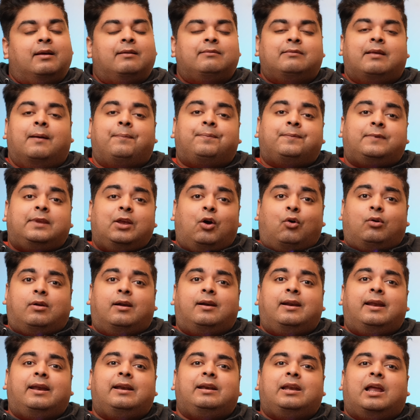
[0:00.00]
जब से ओनर
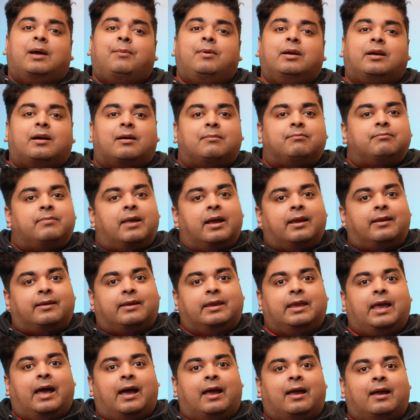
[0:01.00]
ने इंडिया में कम
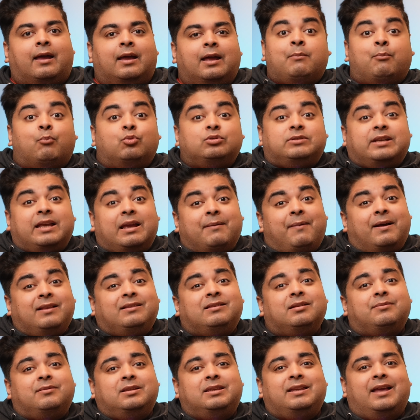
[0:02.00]
किया है मुझे ये बात
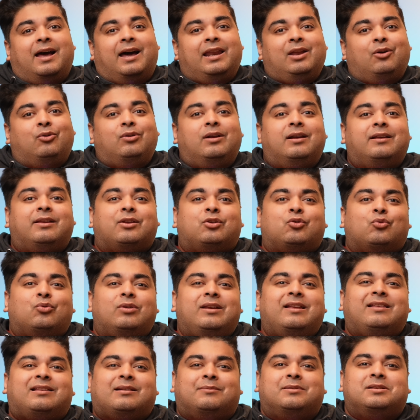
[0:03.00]
समझ नहीं आ रही ओनर क्यों
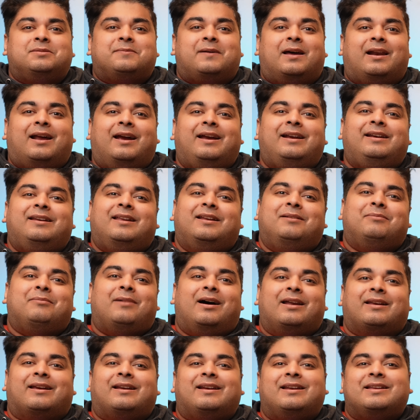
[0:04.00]
नहीं समझ पा रहा इंडियन
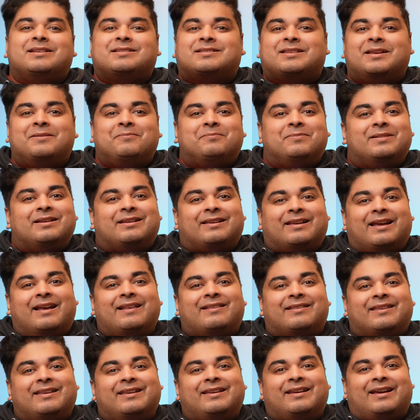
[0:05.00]
मार्केट इस टाइम में
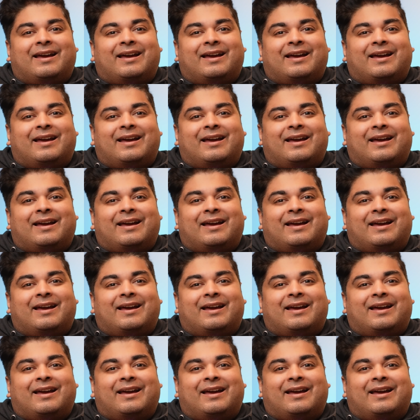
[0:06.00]
कैसी